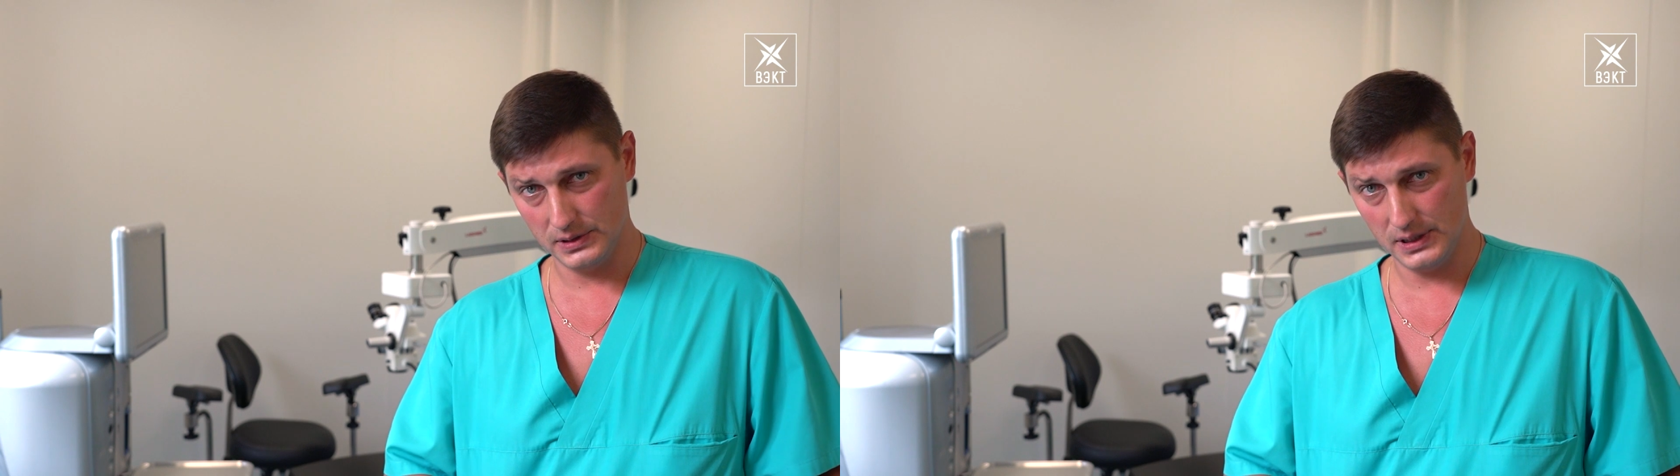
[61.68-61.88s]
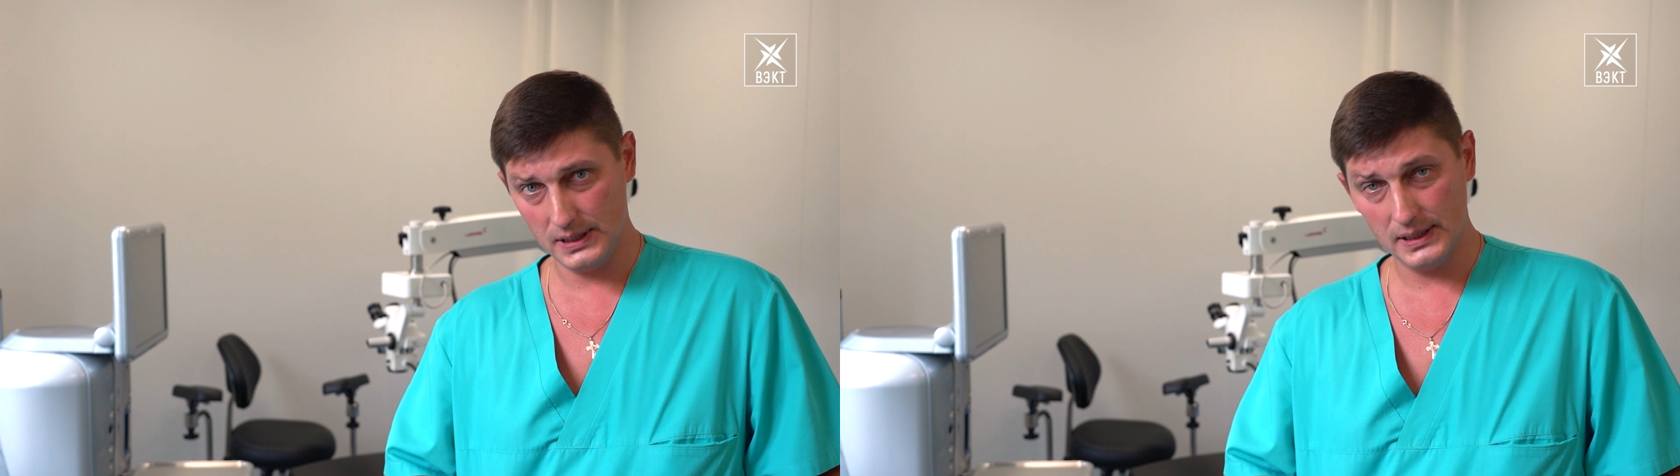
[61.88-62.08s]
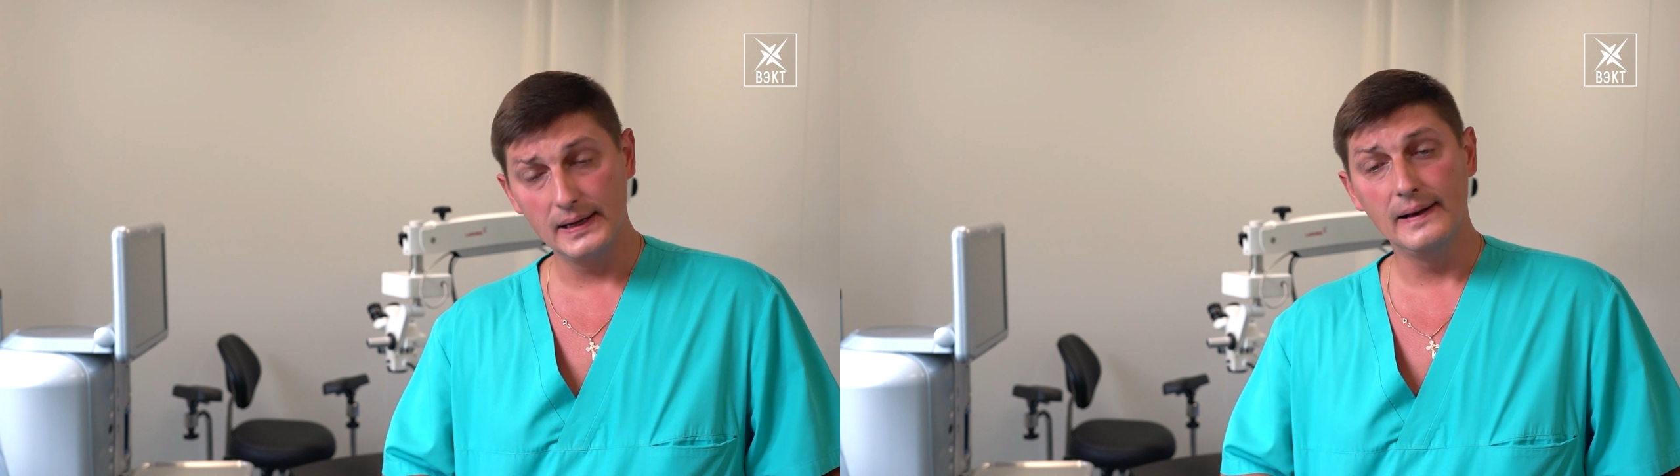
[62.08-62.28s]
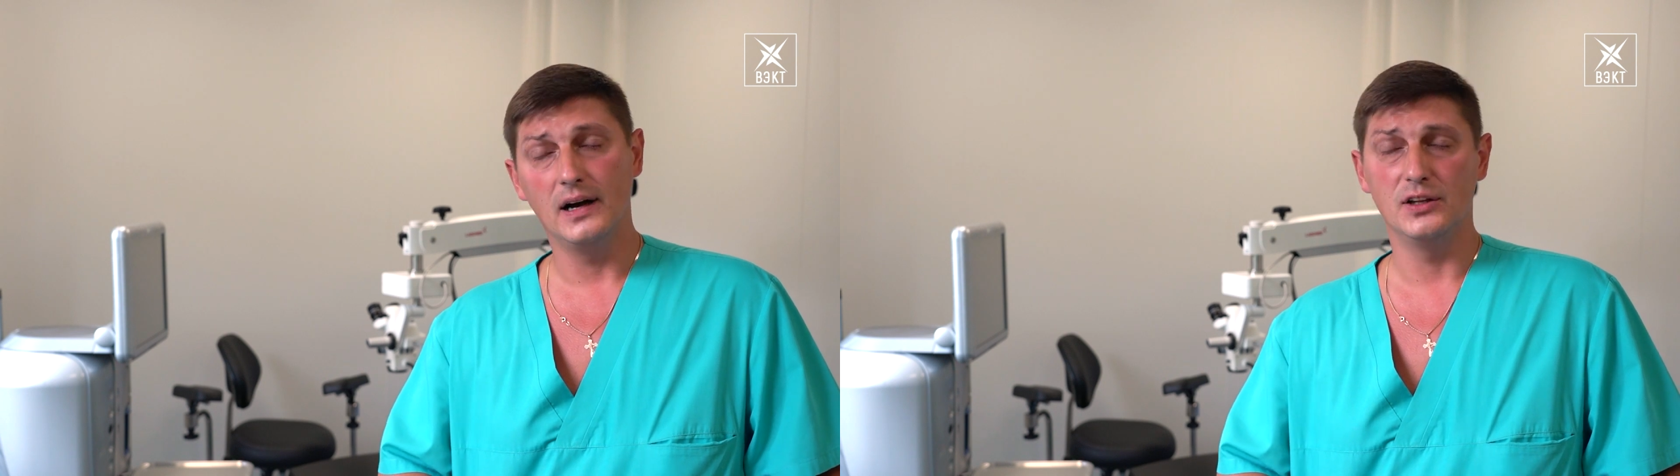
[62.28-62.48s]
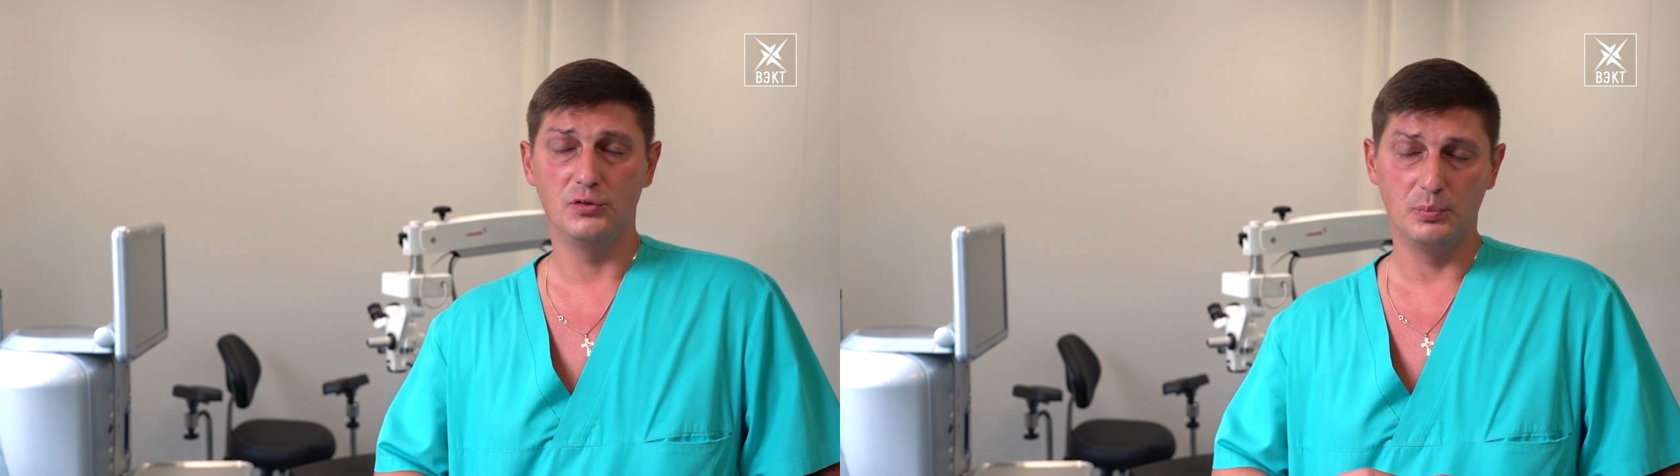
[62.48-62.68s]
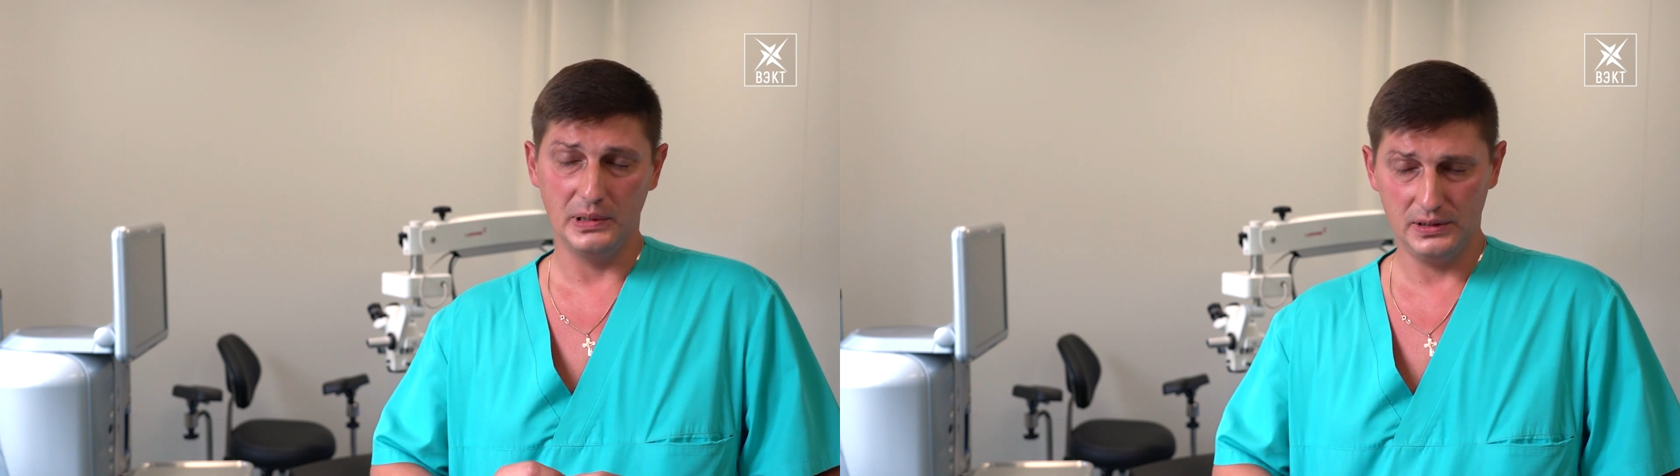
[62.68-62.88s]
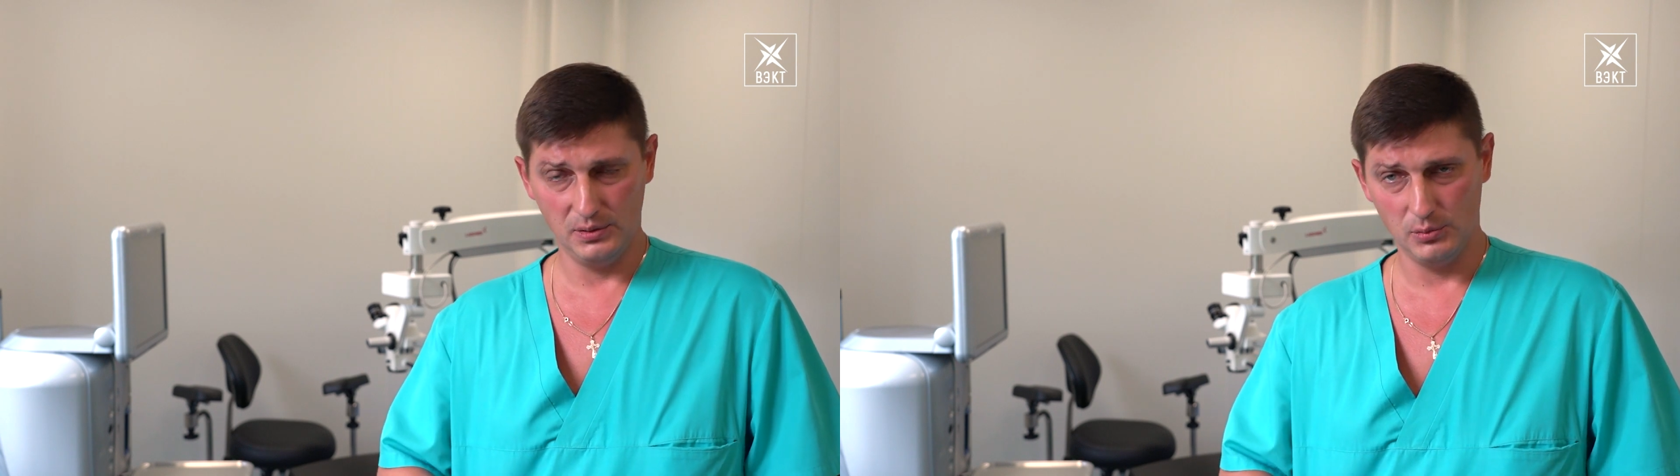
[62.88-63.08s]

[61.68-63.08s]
зрения, они вполне